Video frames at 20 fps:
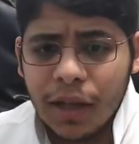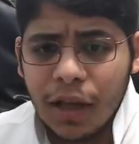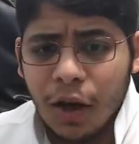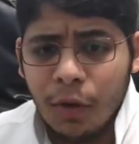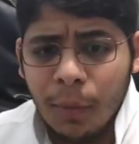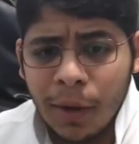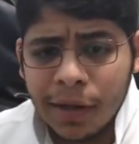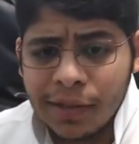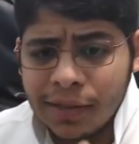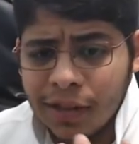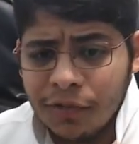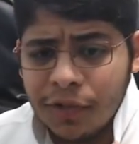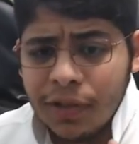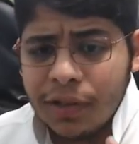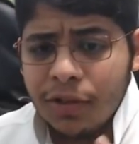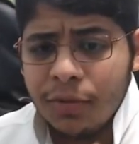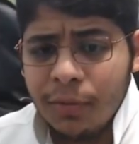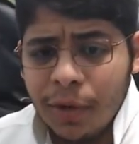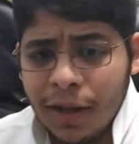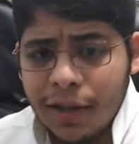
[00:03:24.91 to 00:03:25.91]
او مقطع
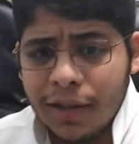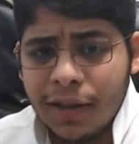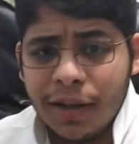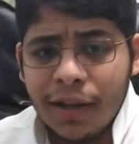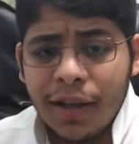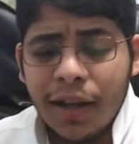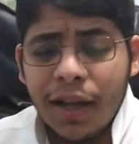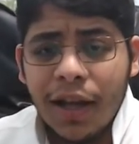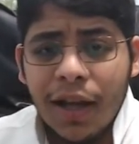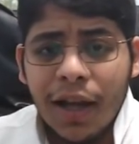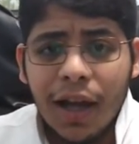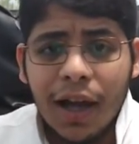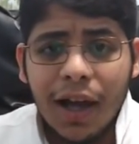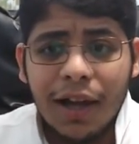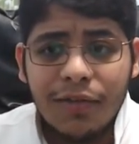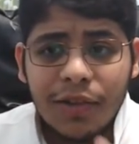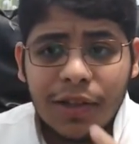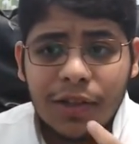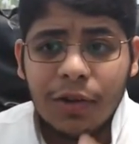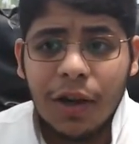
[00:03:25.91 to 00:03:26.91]
فيديو معين
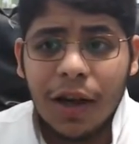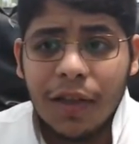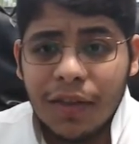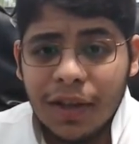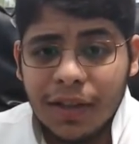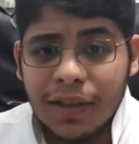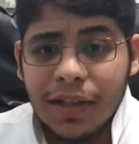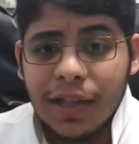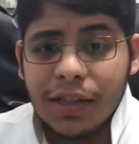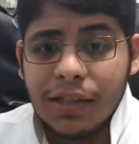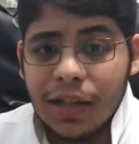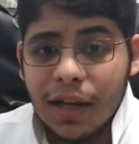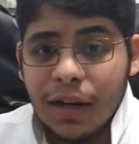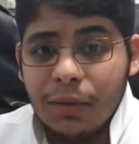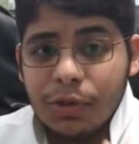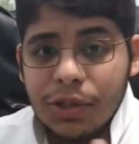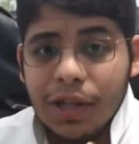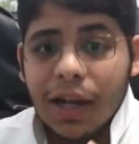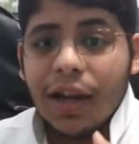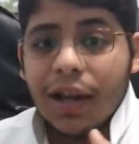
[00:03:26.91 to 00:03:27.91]
الفيديو هذا يحتاج الى
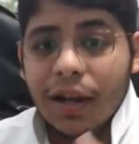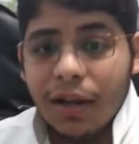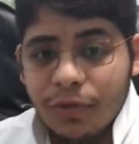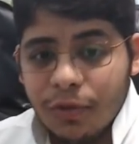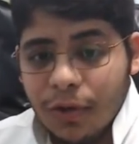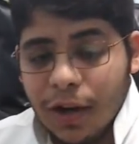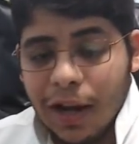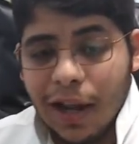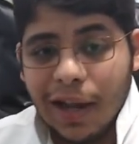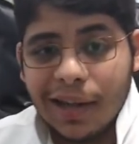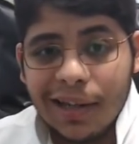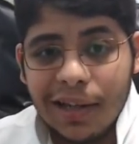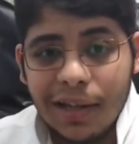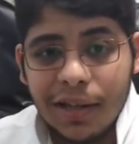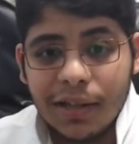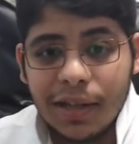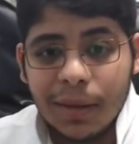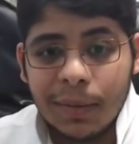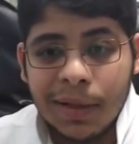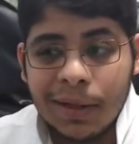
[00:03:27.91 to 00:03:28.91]
المشغل الفلاني
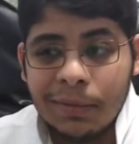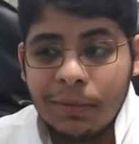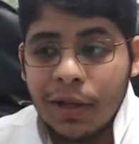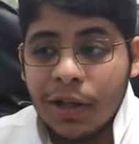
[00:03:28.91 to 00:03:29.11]
تمام